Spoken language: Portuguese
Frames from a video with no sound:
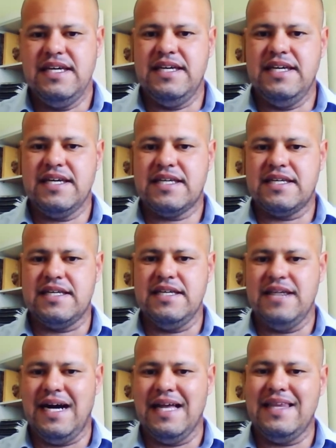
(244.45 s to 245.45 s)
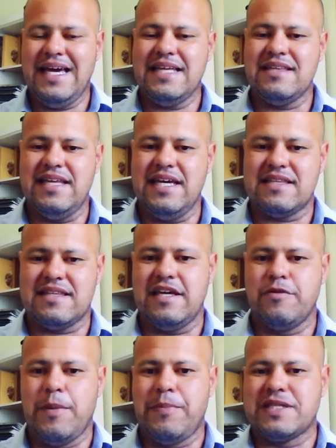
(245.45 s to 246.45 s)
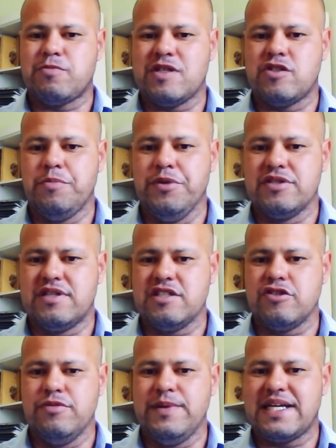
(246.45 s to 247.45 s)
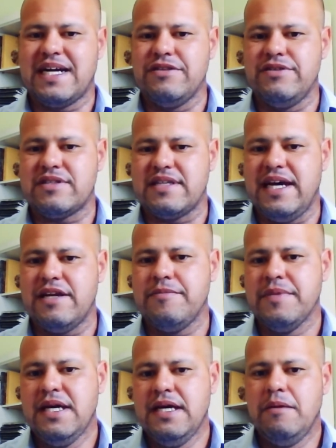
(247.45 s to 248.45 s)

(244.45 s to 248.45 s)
e que, além de ter uma participação importante no mercado interno,